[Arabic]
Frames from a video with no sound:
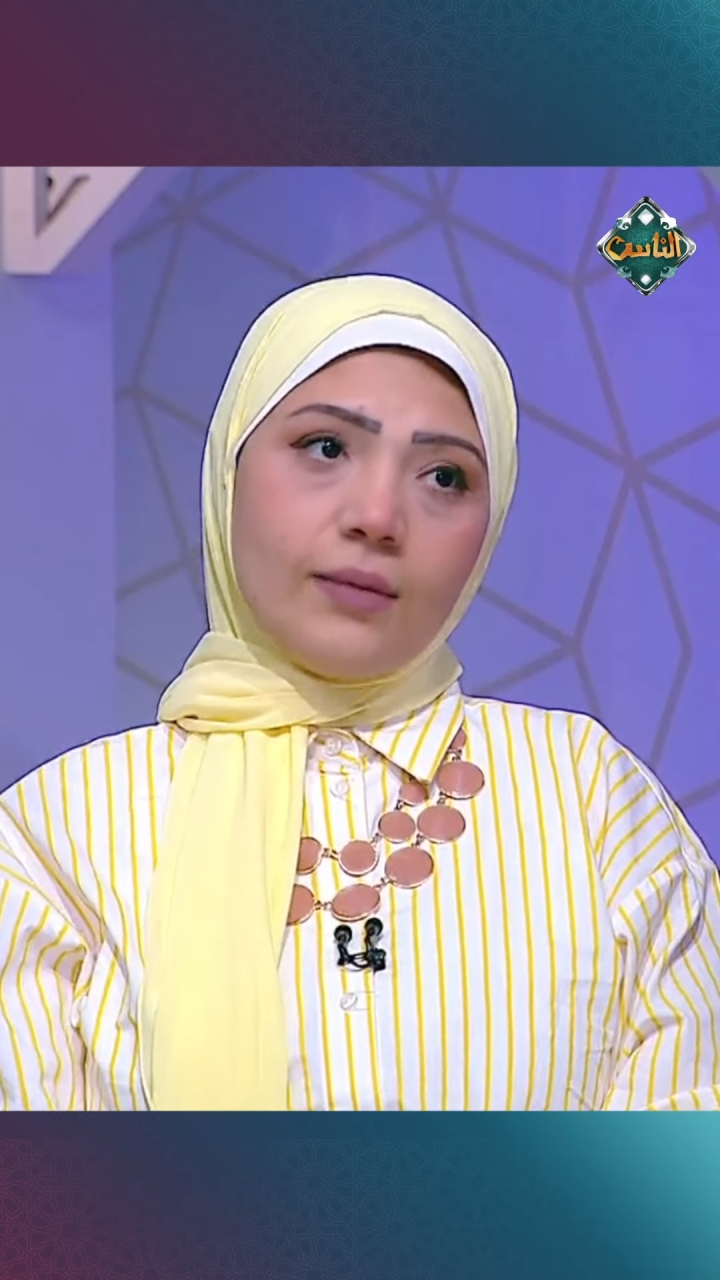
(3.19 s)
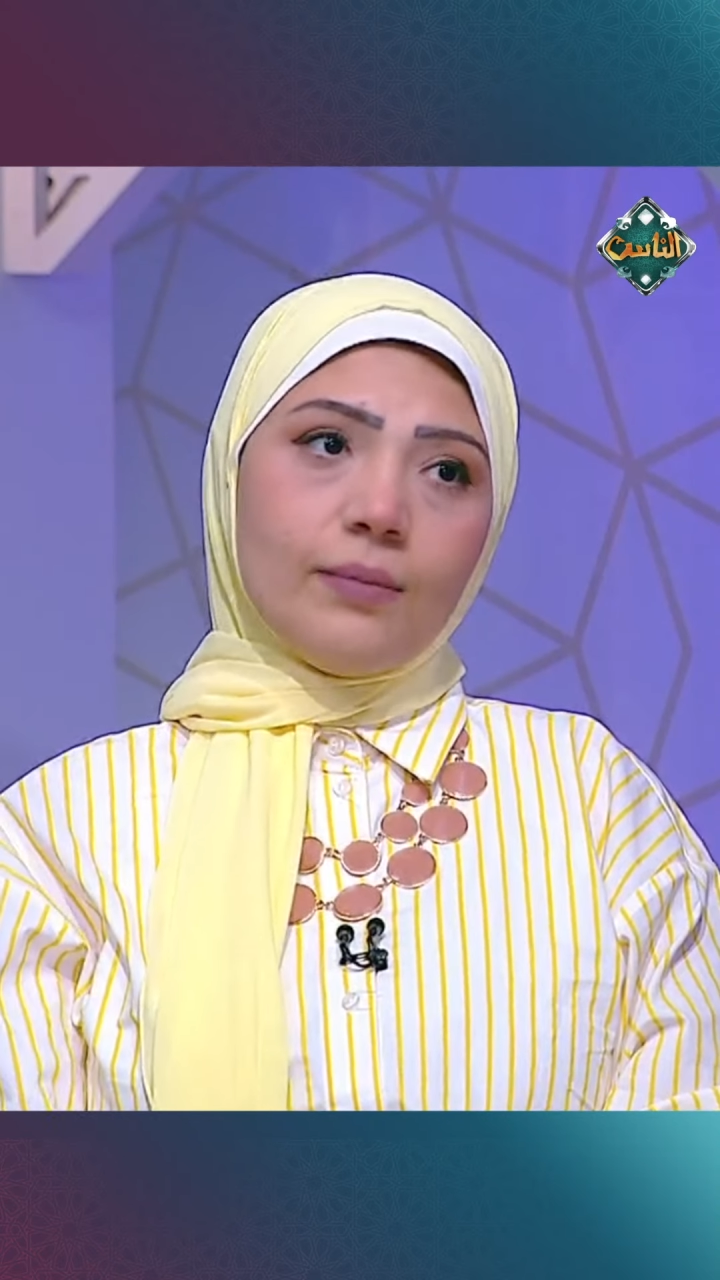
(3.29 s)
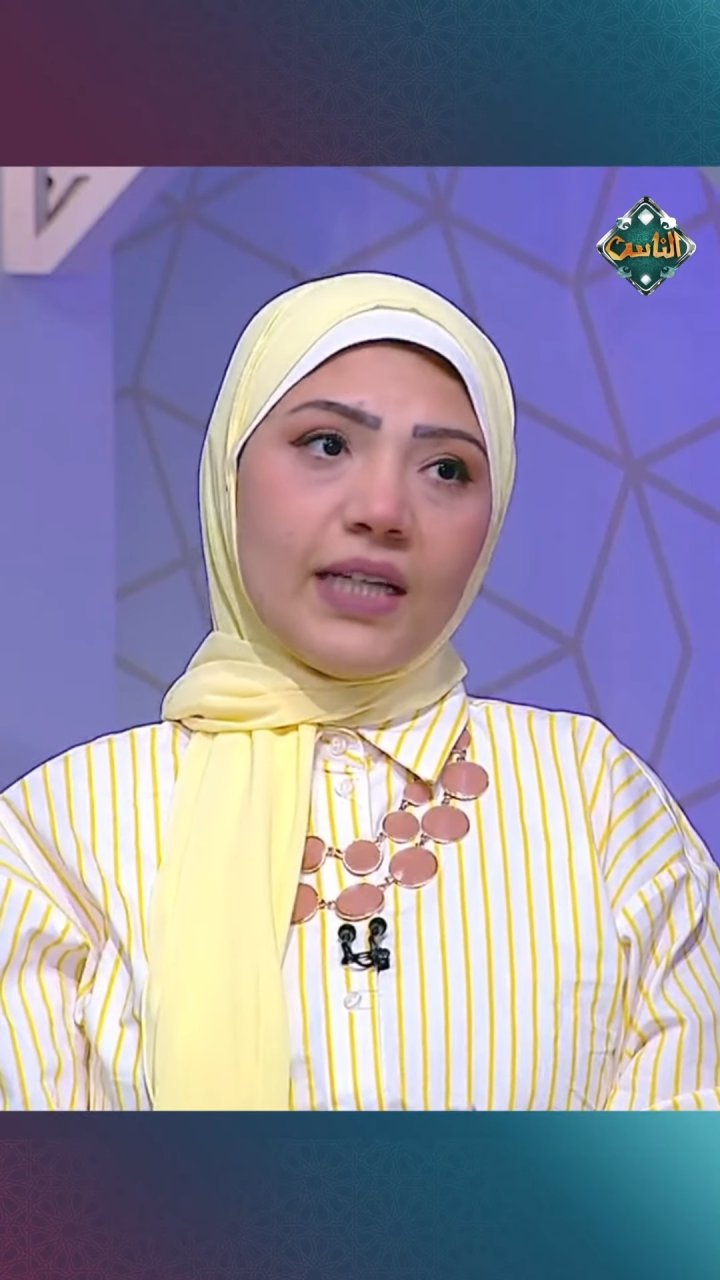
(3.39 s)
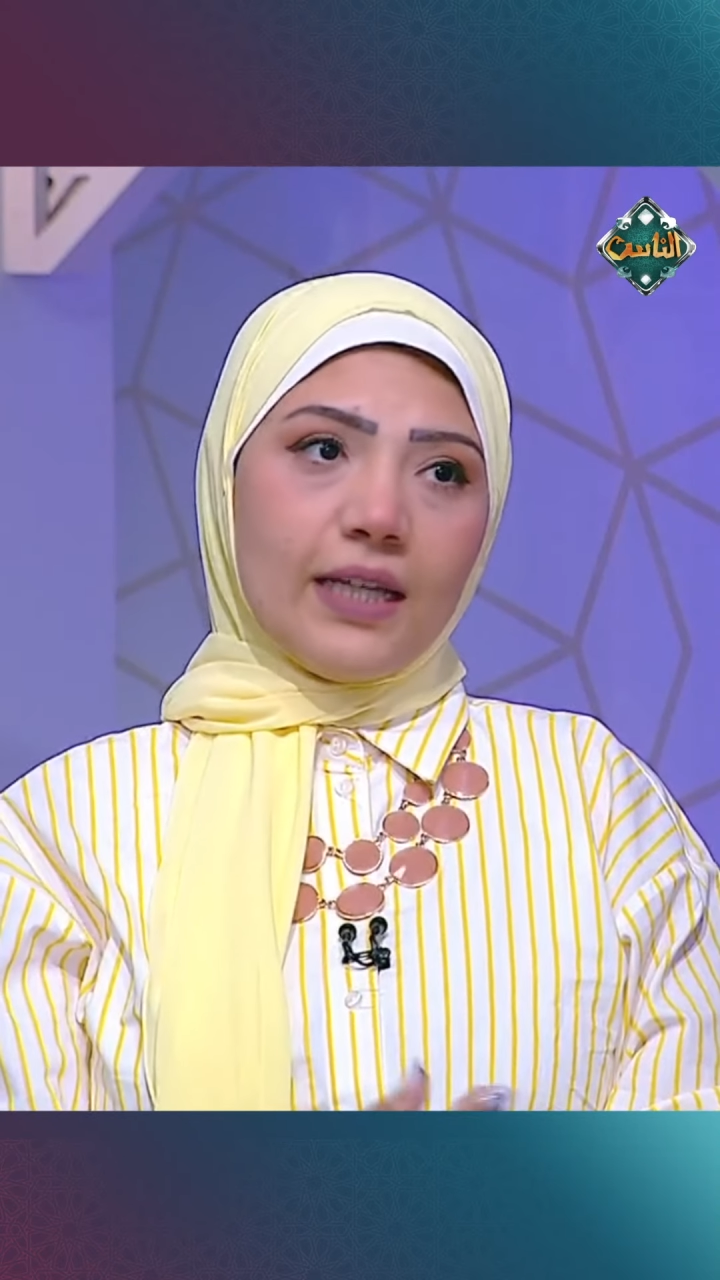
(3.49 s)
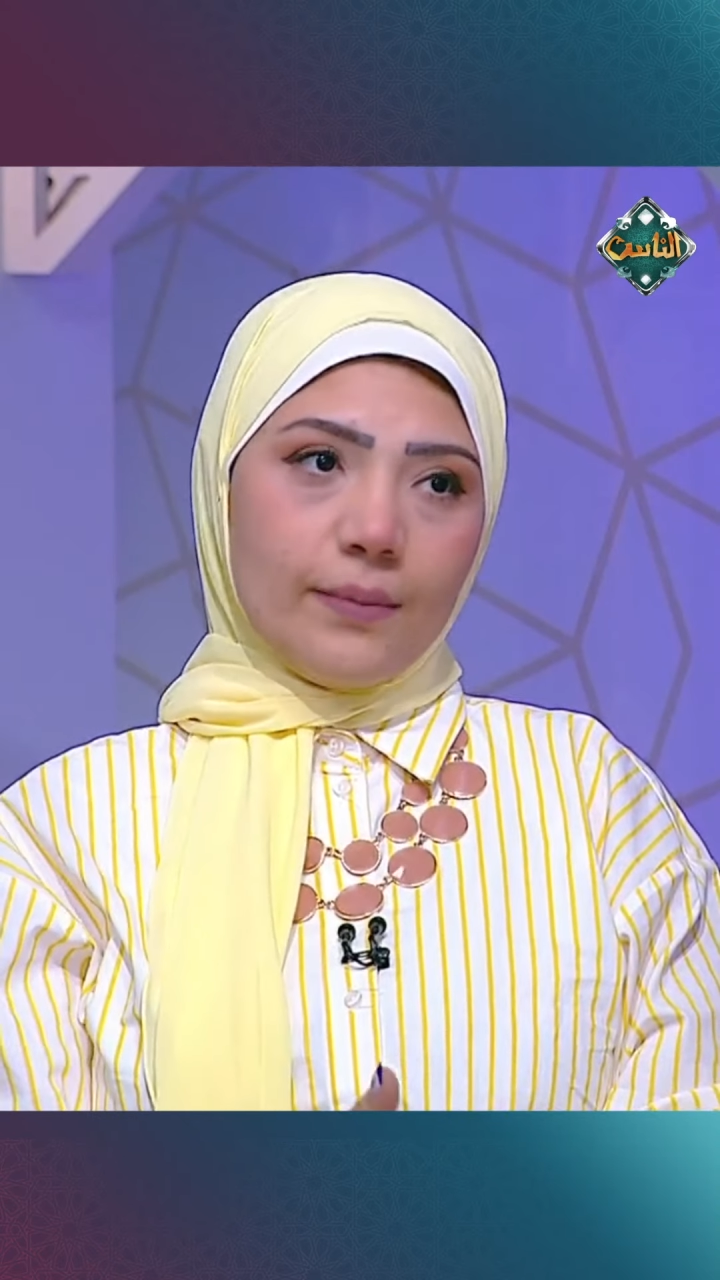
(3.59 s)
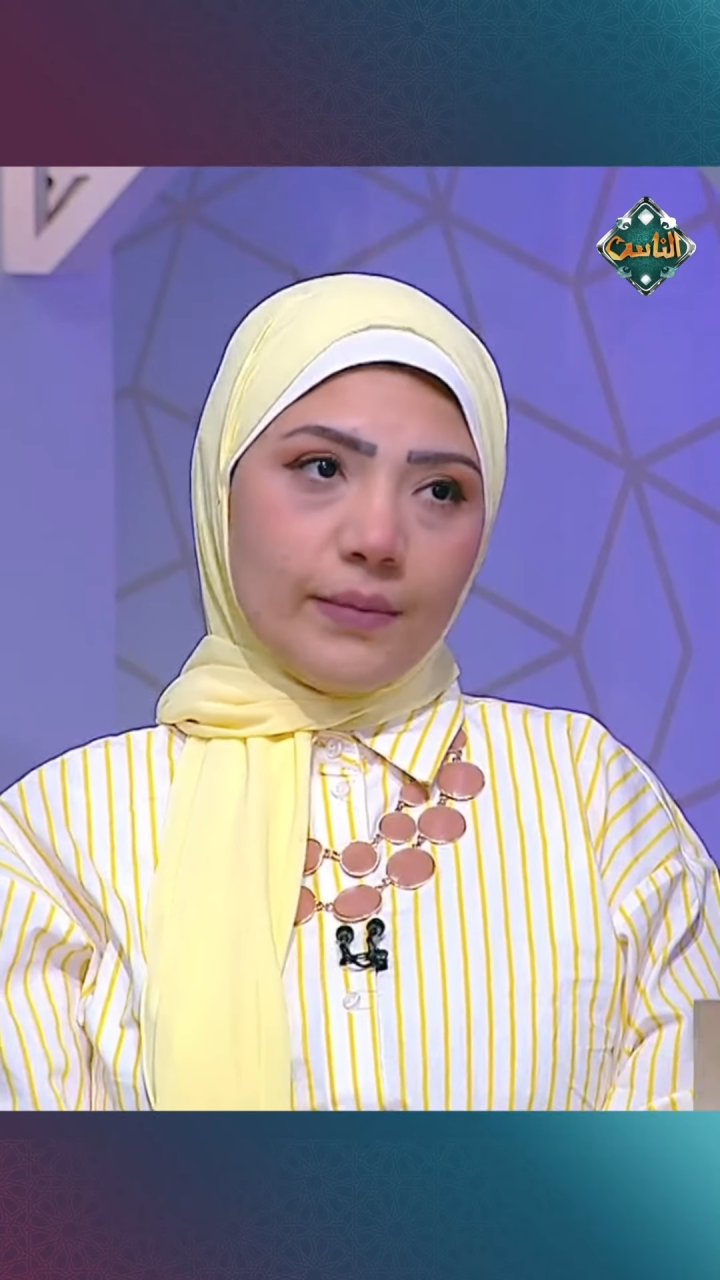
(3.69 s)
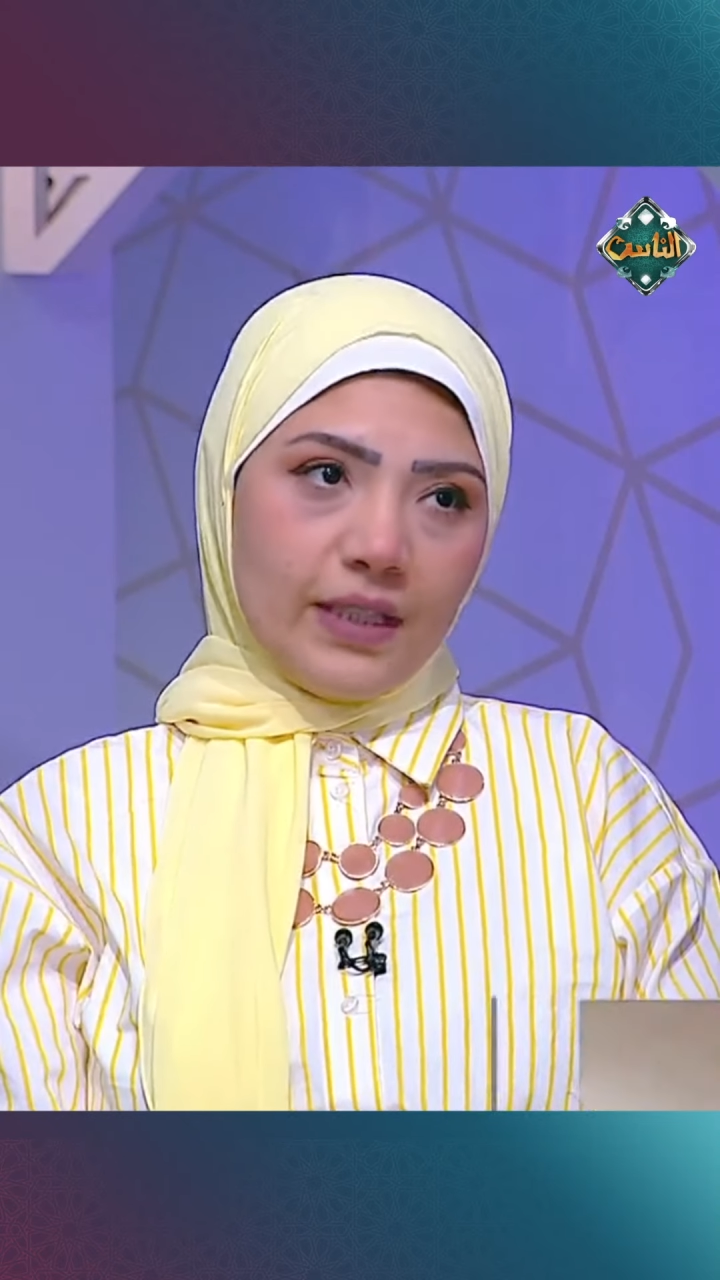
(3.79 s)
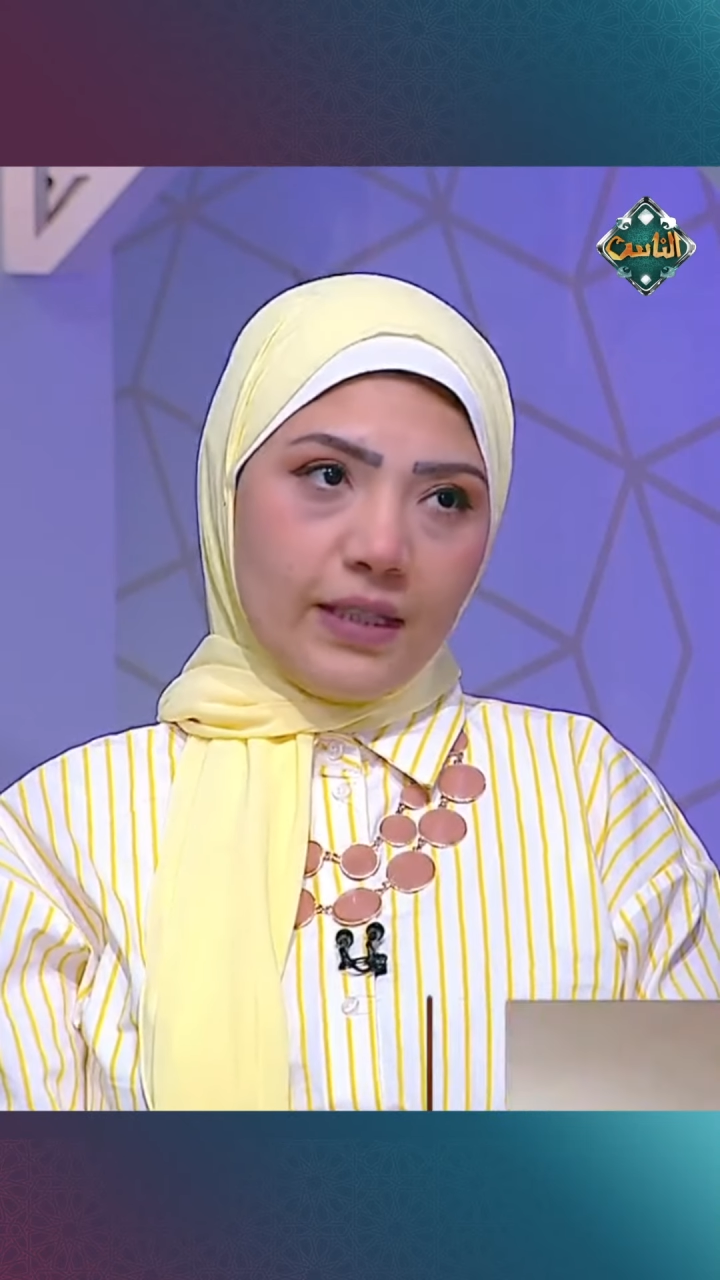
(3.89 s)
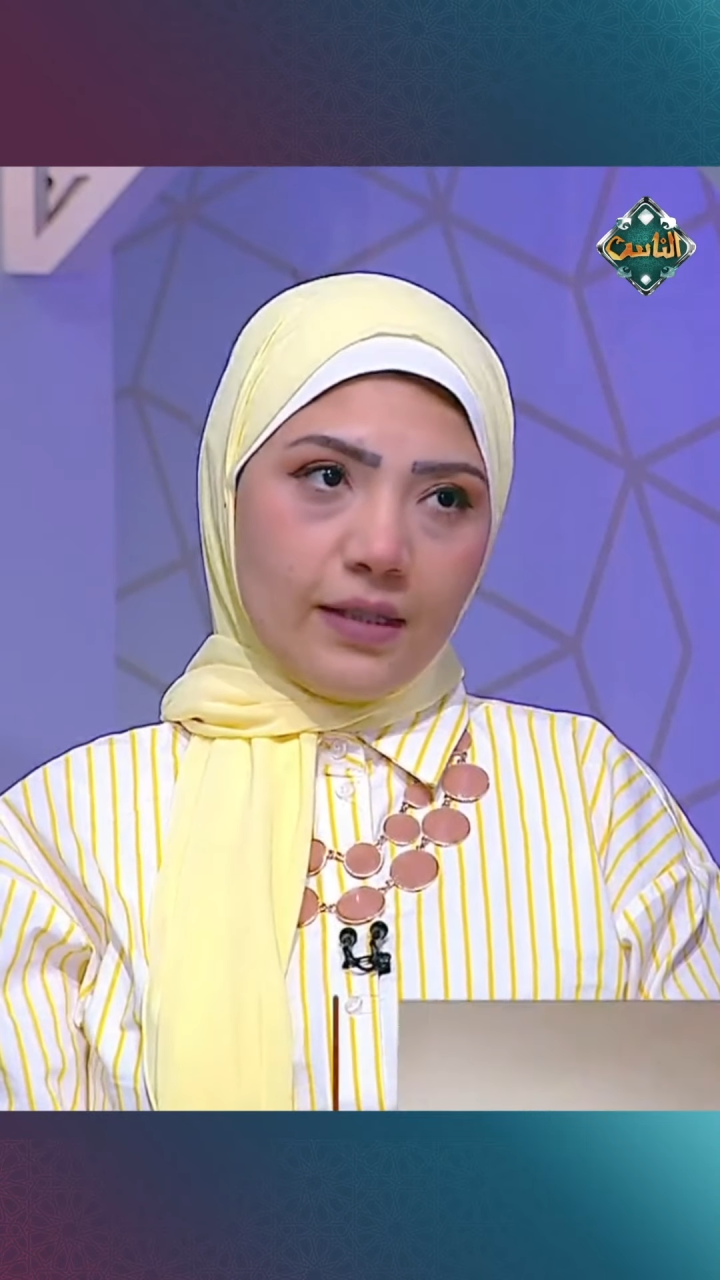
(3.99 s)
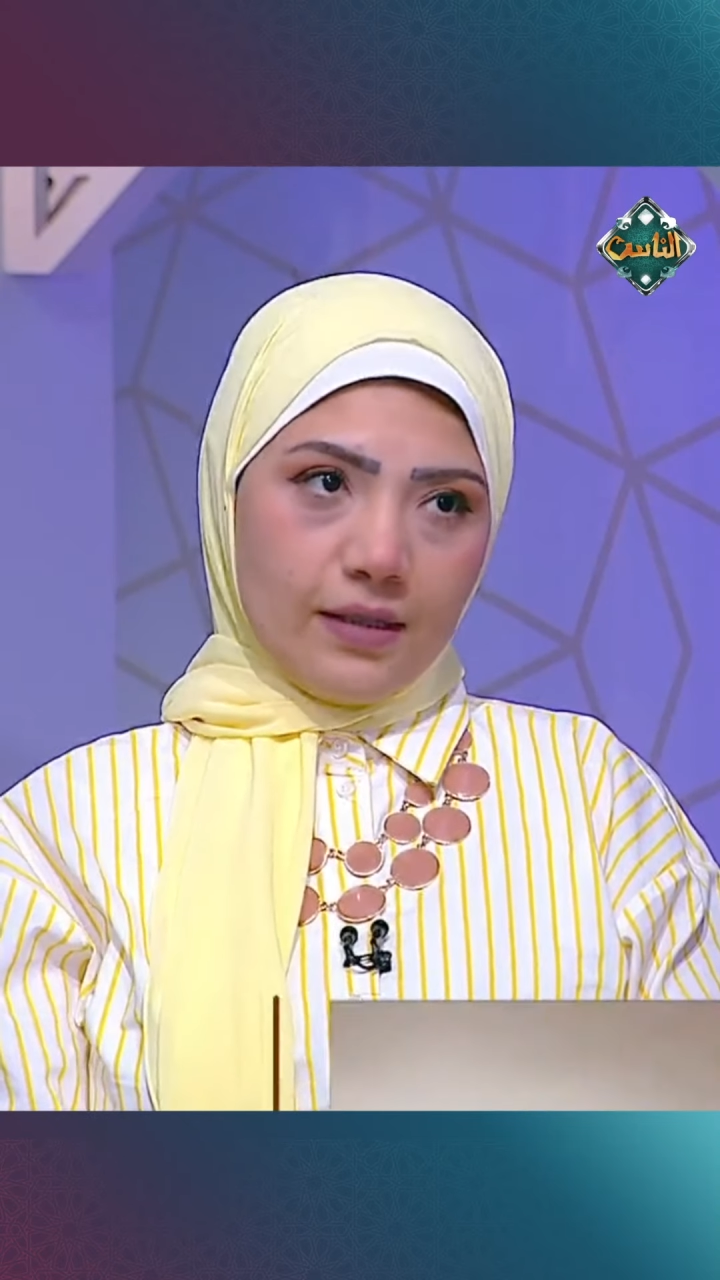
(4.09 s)
ادمج
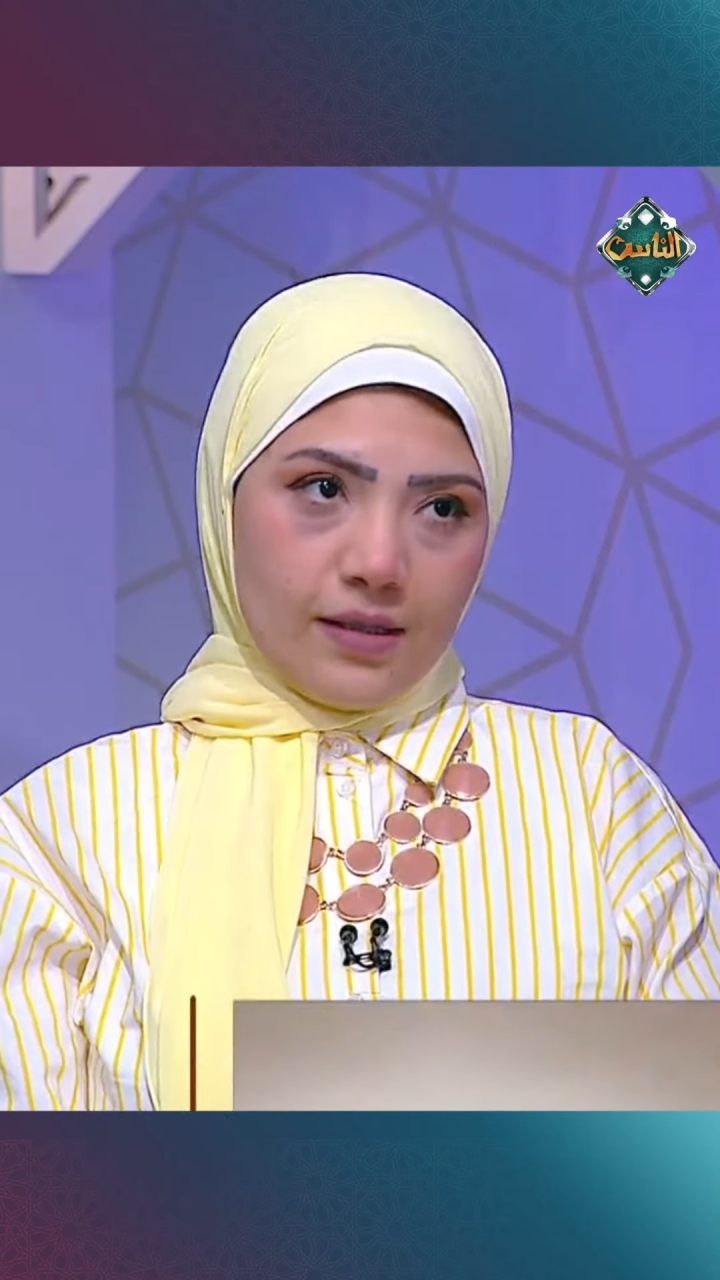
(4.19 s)
ابني